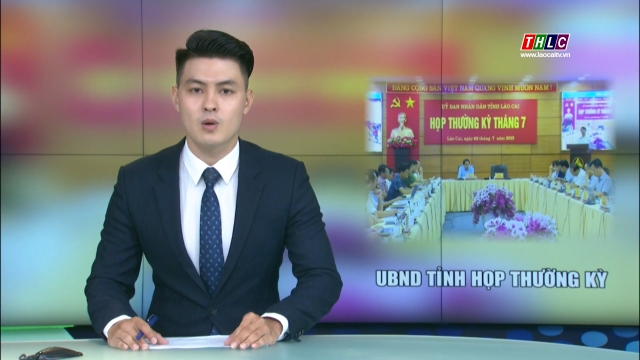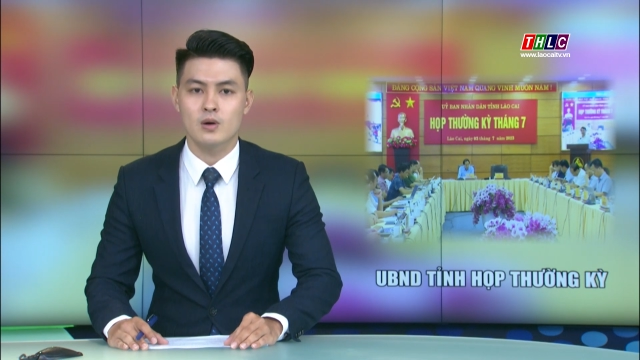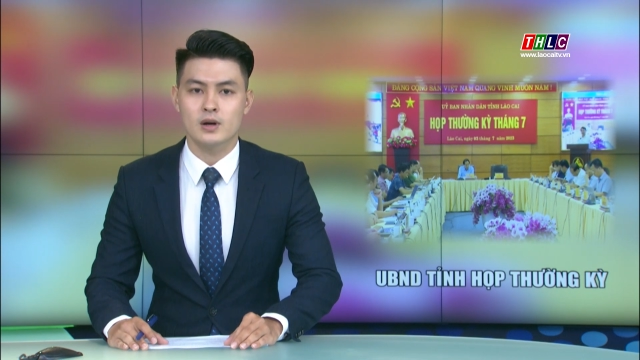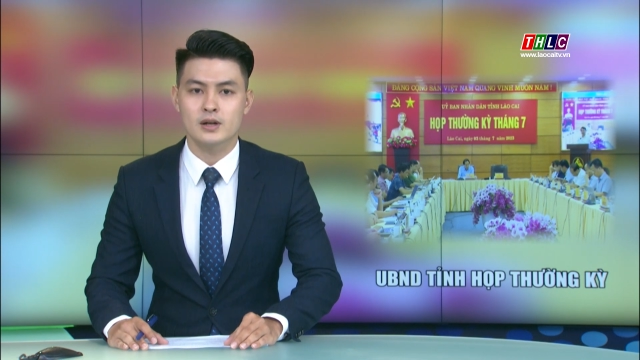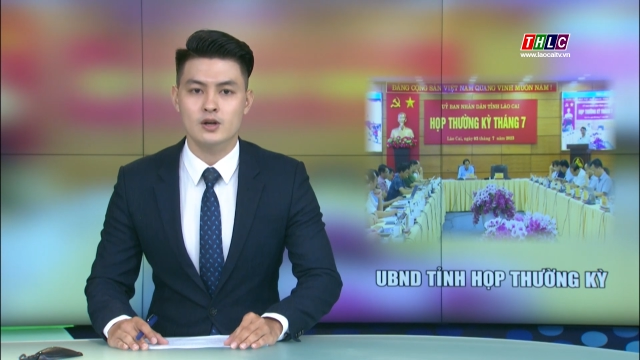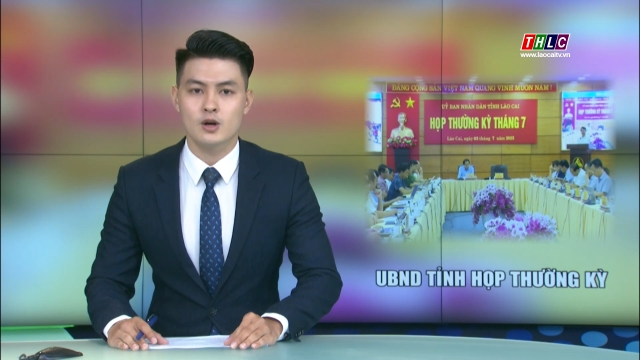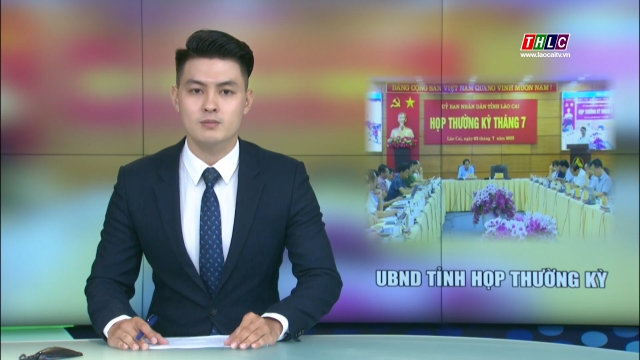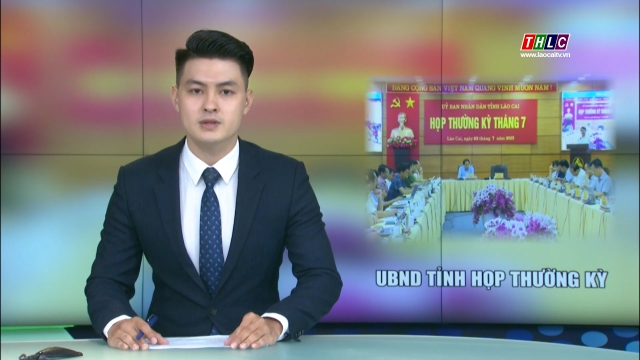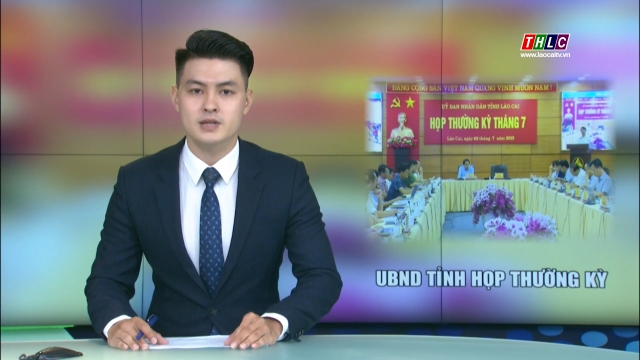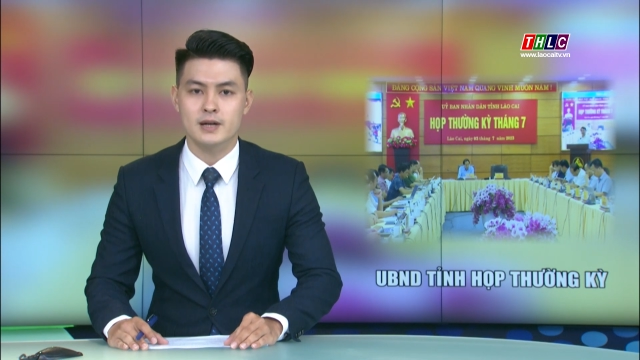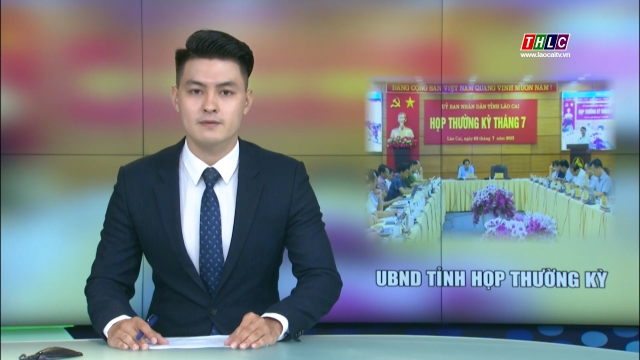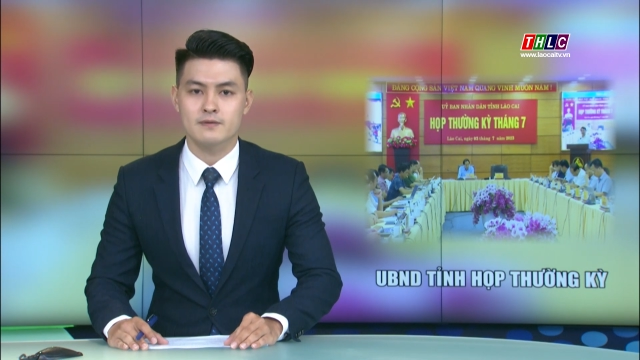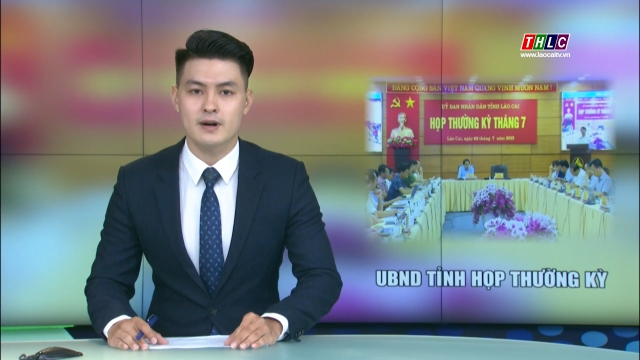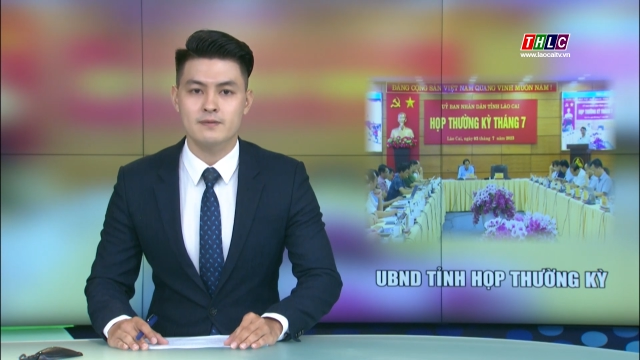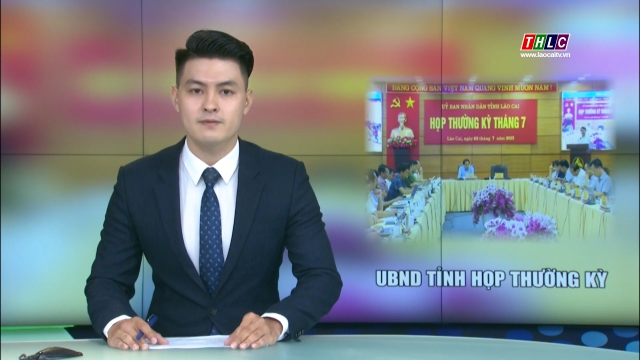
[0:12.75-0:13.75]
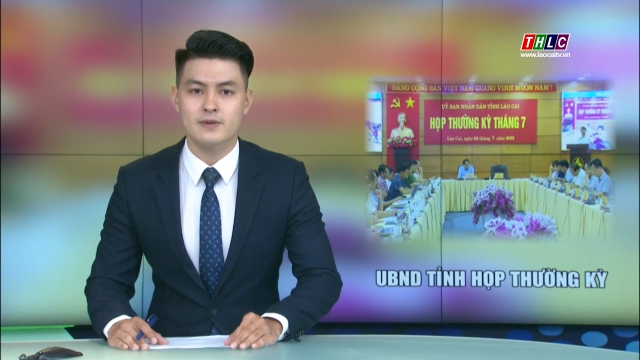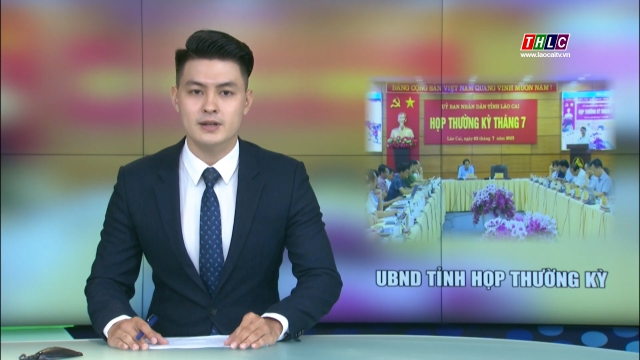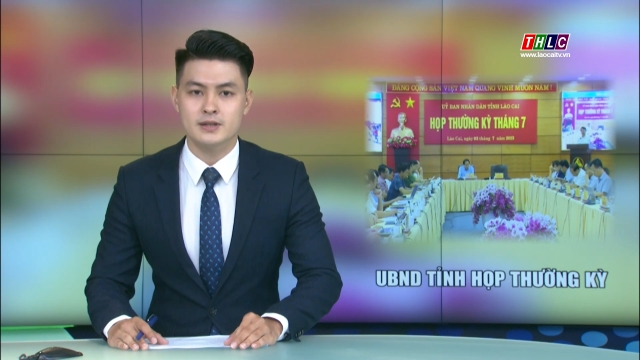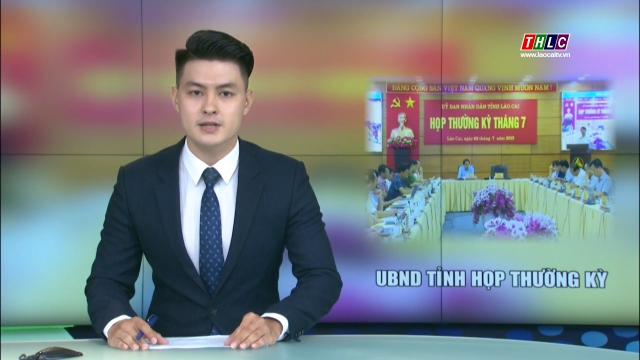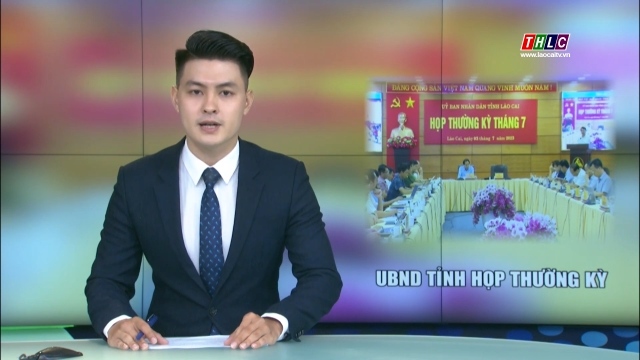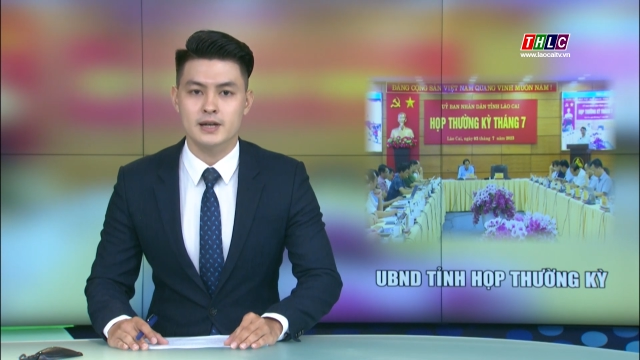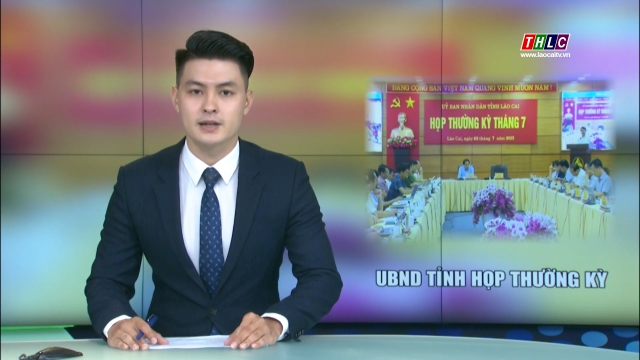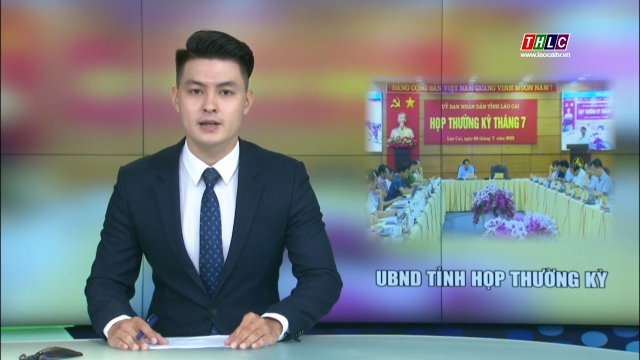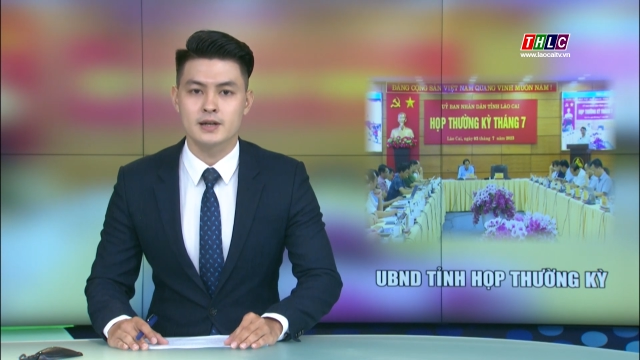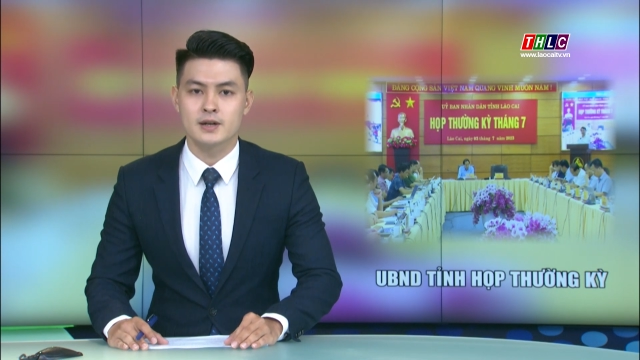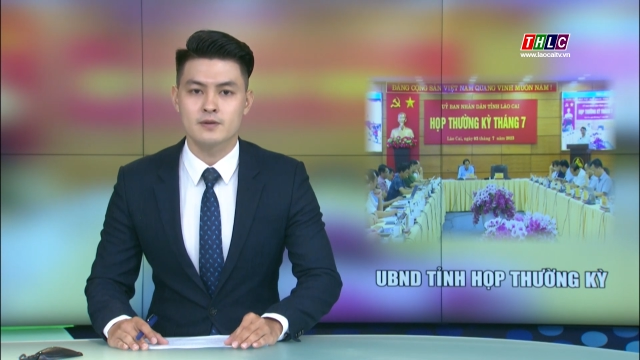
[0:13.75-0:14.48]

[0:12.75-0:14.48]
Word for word: bộ các nhóm giải pháp phát triển,